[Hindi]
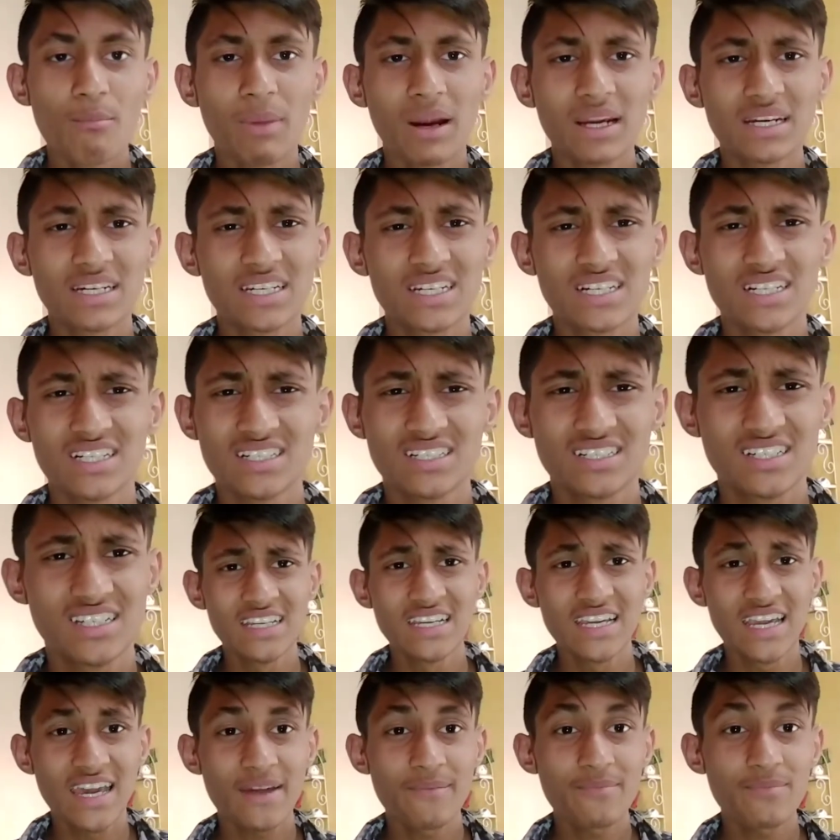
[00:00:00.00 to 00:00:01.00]
बट uh,
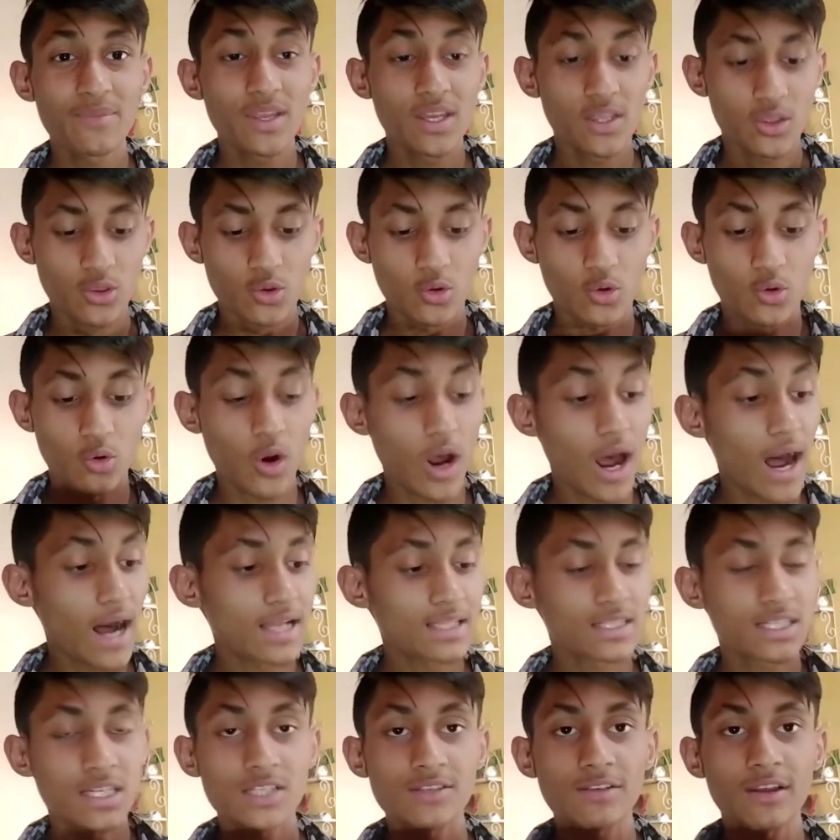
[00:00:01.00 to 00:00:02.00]
ठीक है तो
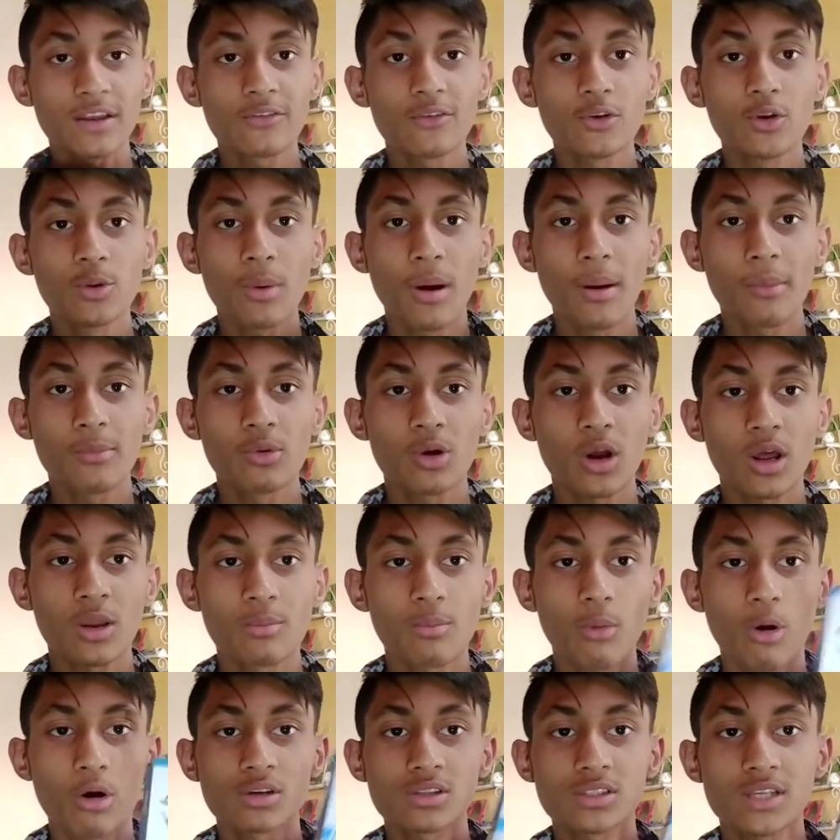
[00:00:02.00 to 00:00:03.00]
आज की सारी वीडियो में हम लोग
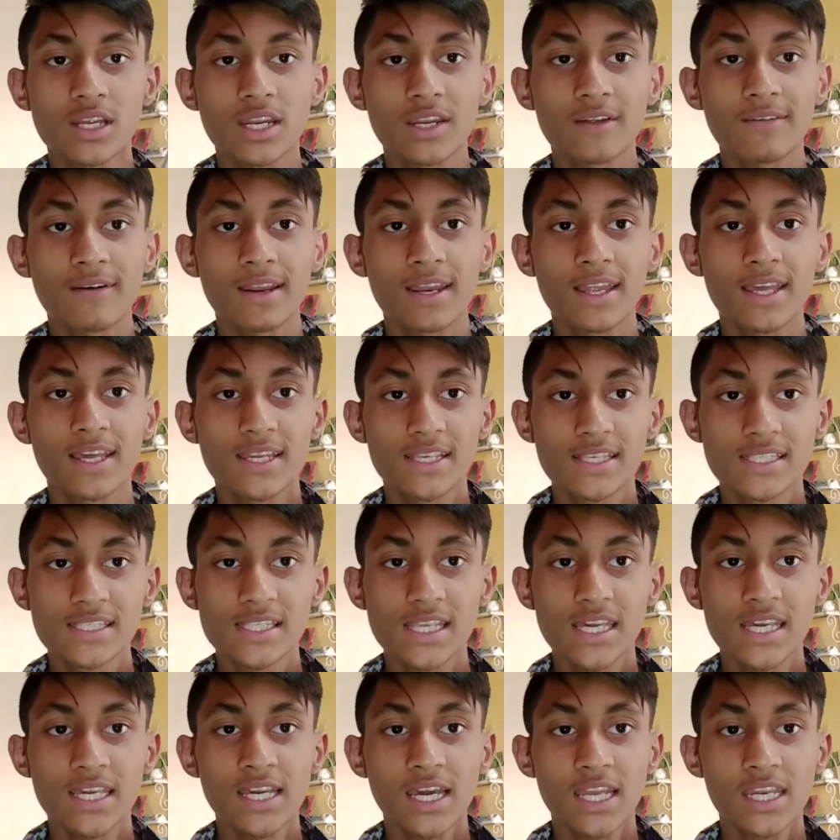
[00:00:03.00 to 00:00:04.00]
अनबॉक्स करने वाले हैं
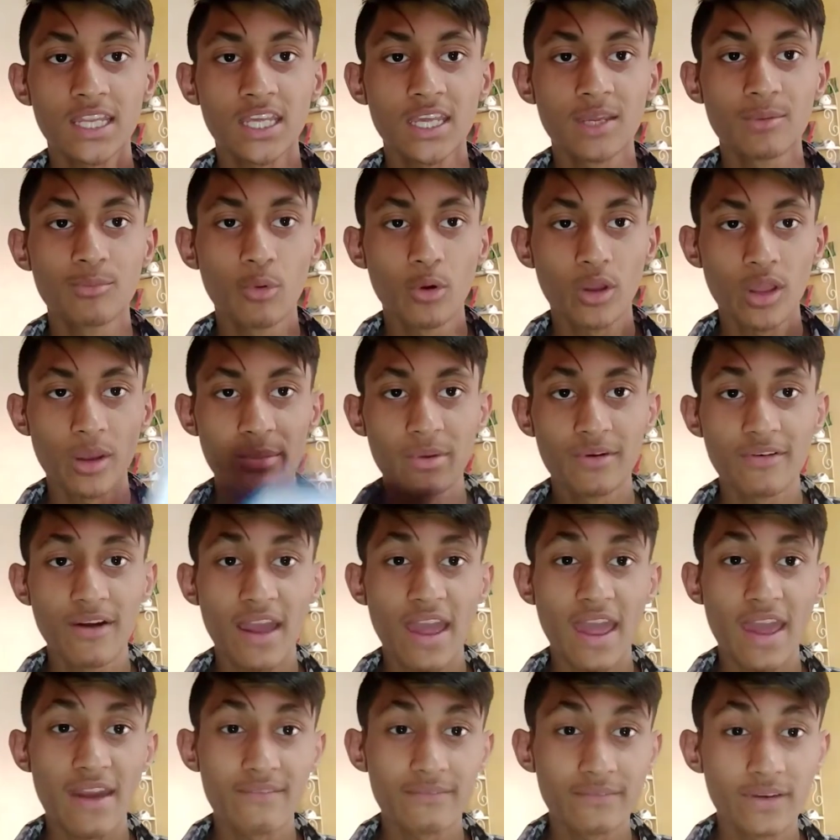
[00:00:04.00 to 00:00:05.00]
इससे यानी कि पूरा वी वाई
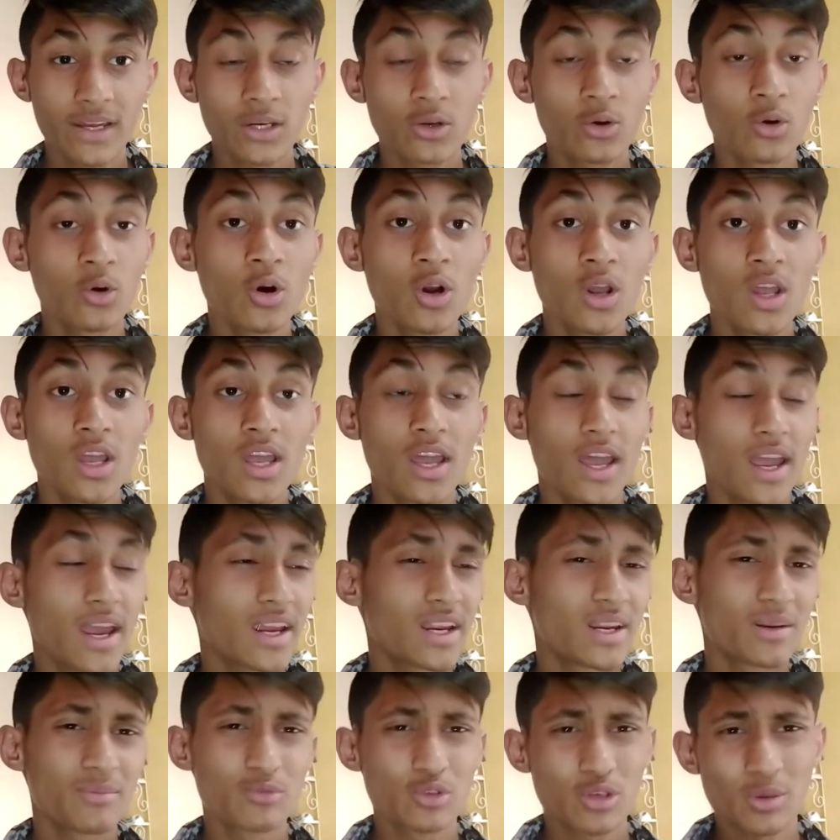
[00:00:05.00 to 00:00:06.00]
एम वन को
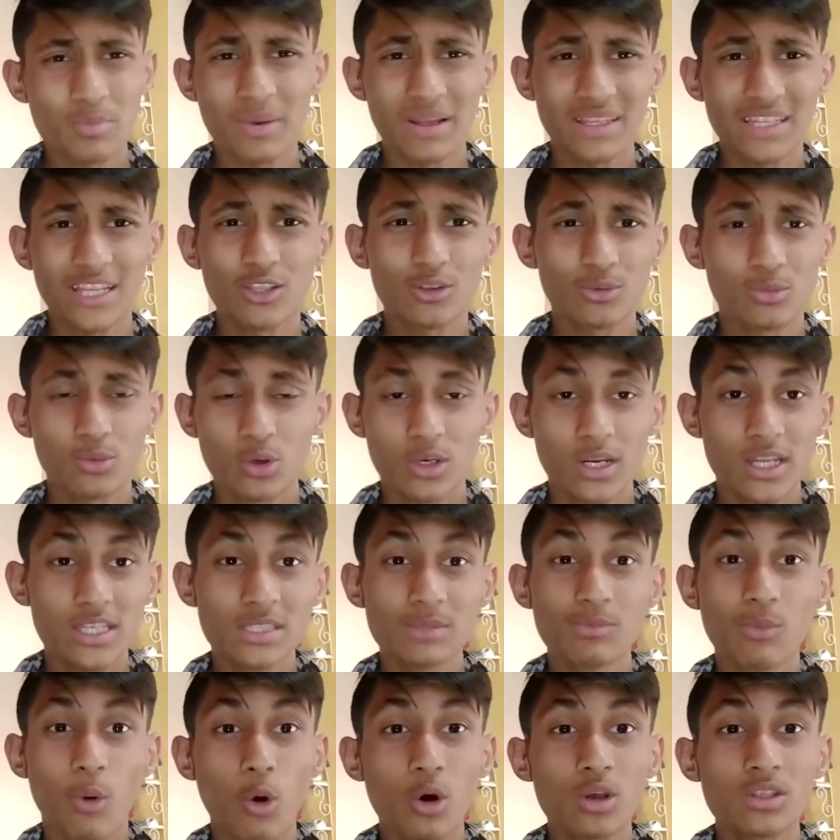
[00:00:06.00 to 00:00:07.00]
एंड मुझे पता है तुम लोगों ने
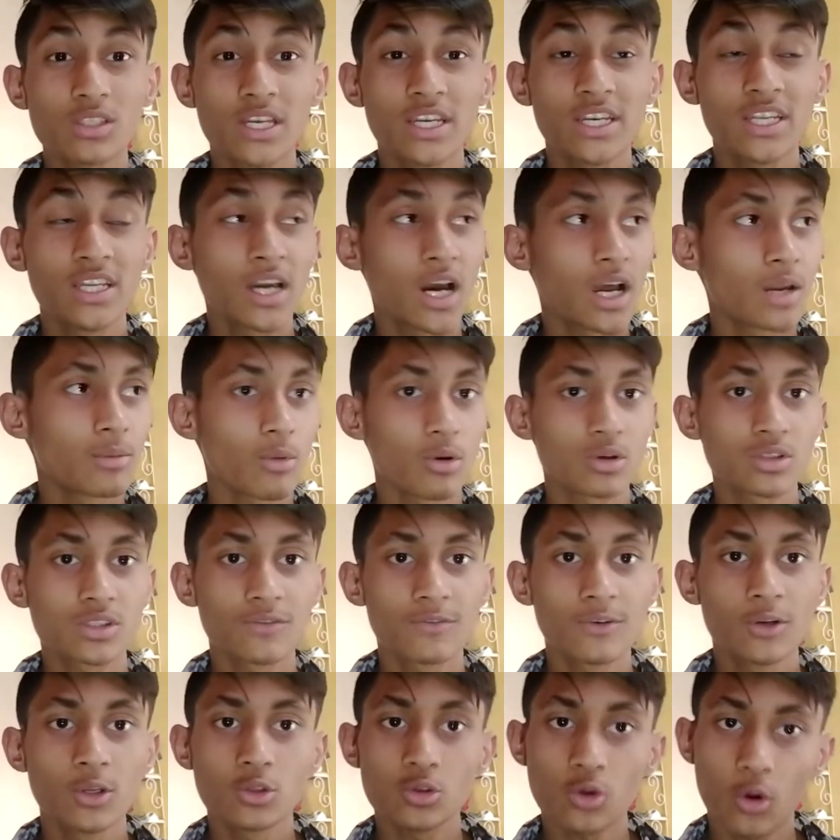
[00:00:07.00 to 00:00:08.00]
ऐसी बहुत सारी
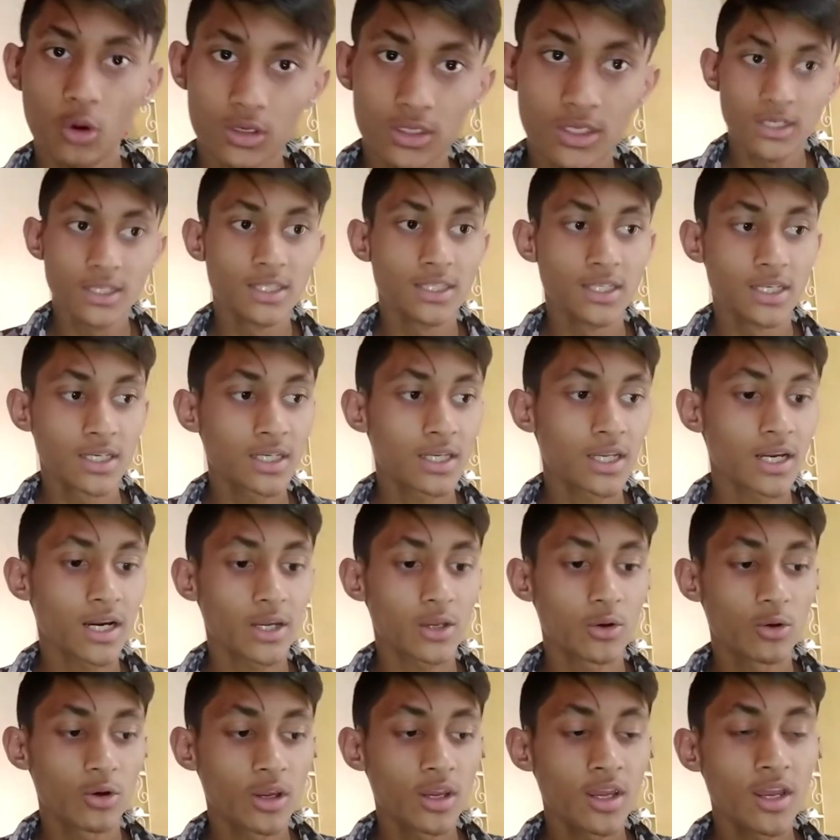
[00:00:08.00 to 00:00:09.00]
अनबॉक्सिंग वीडियोस ऑलरेडी देख के
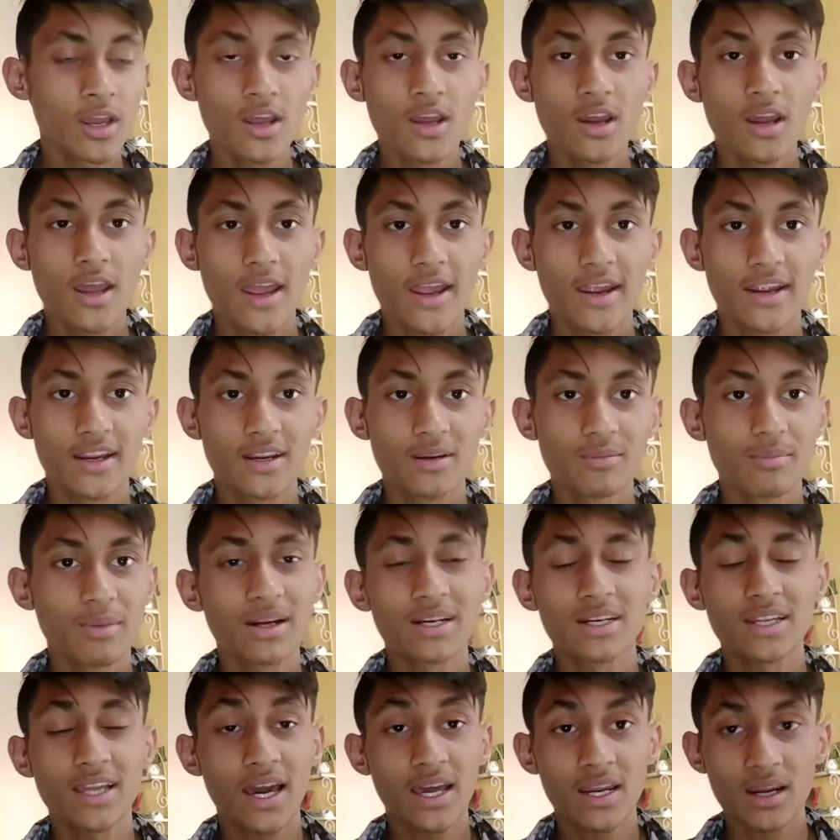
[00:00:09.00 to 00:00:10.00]
रखे होंगे एंड
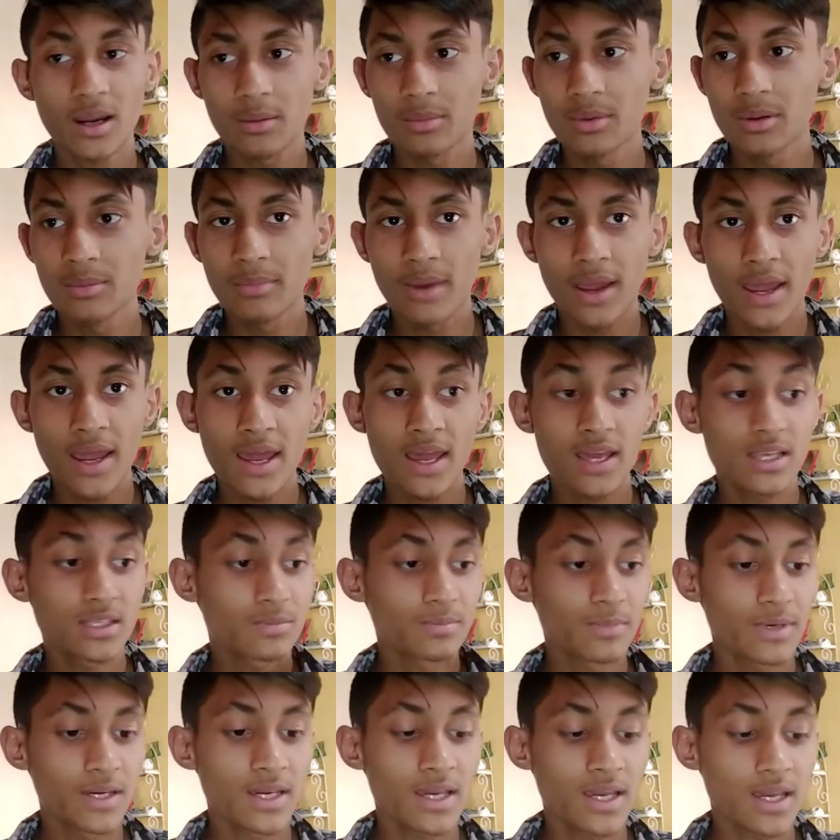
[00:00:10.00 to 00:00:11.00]
बट यार अभी मैं
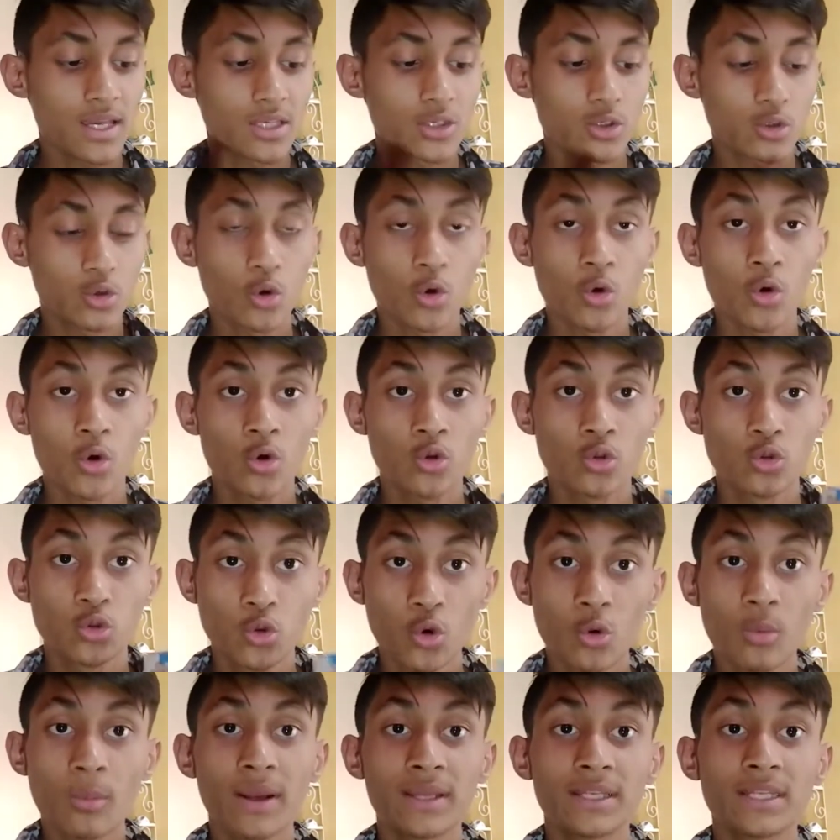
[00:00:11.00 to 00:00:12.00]
इसमें इसको
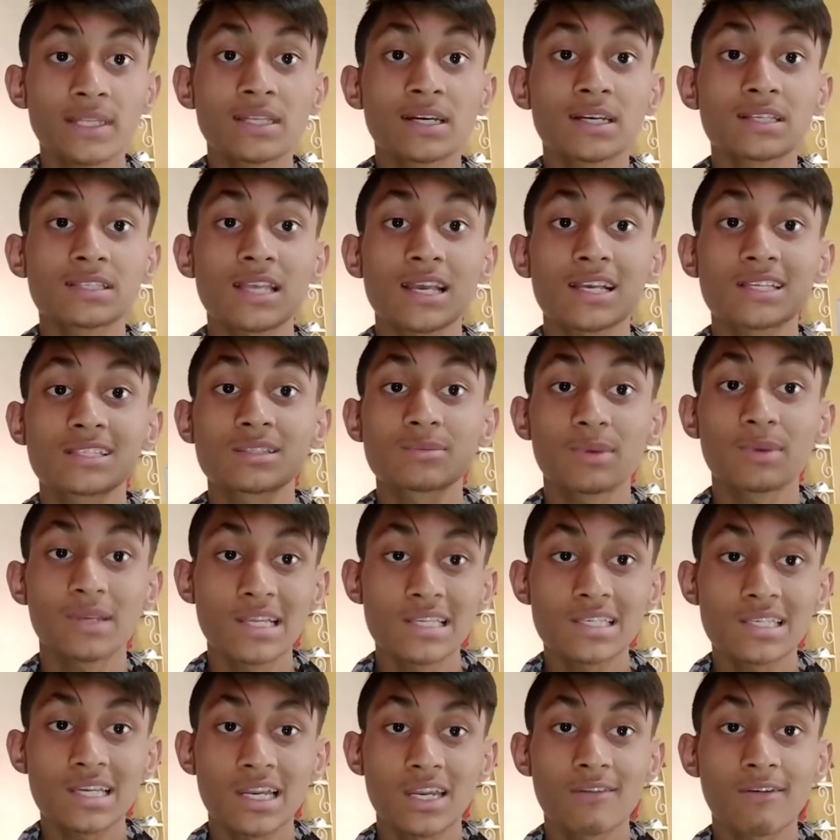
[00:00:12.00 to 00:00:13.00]
दो महीने तक इसे
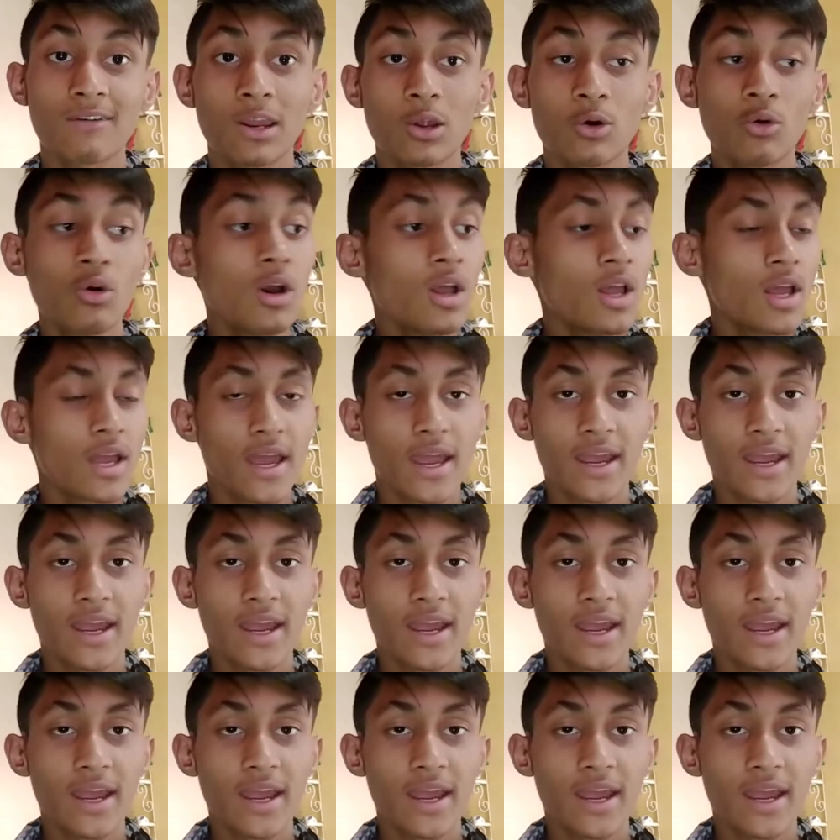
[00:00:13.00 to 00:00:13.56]
एक्सपीरियंस करने वाला हूँ